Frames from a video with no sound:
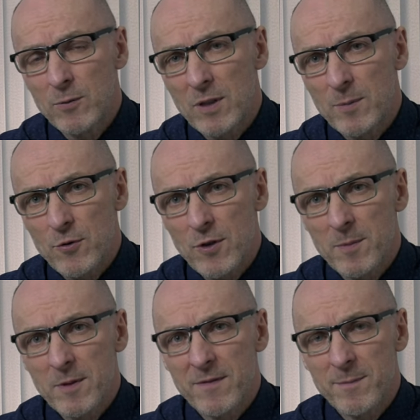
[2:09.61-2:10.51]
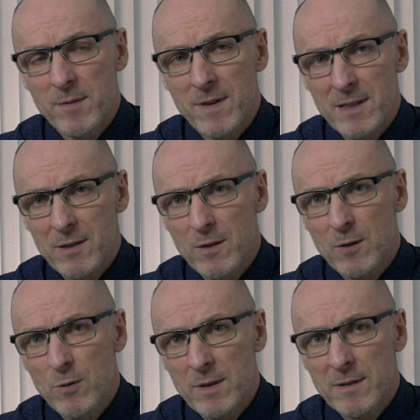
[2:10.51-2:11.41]
które możemy wprowadzać do
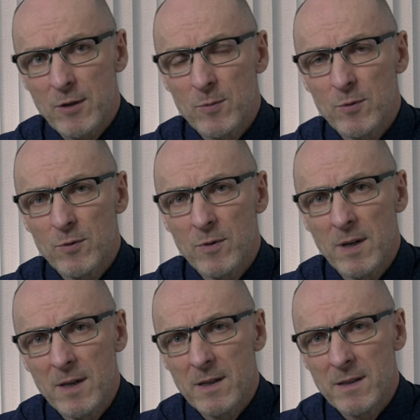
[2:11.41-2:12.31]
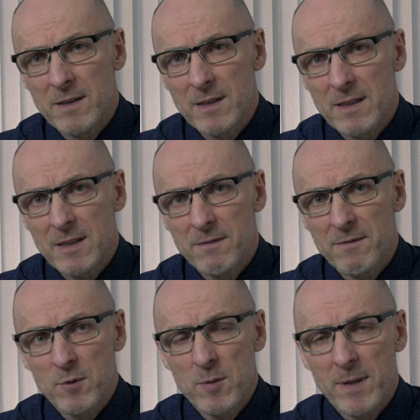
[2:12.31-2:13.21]
skóry sromu e,
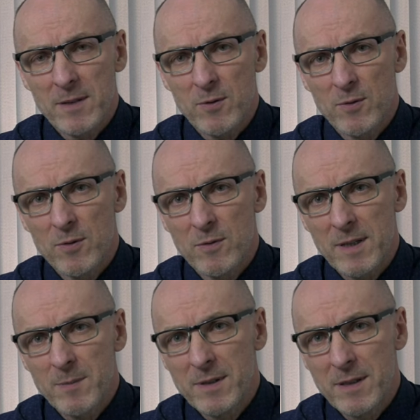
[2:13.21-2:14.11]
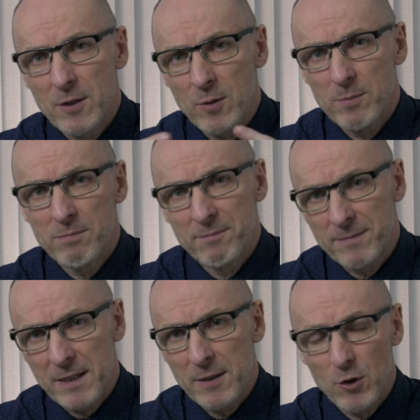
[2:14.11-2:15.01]
w przypadku jakby jej
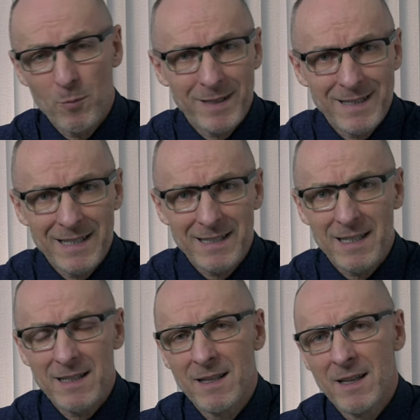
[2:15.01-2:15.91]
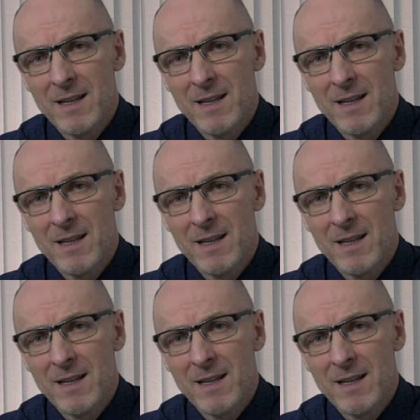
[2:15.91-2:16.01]
takiego opadania,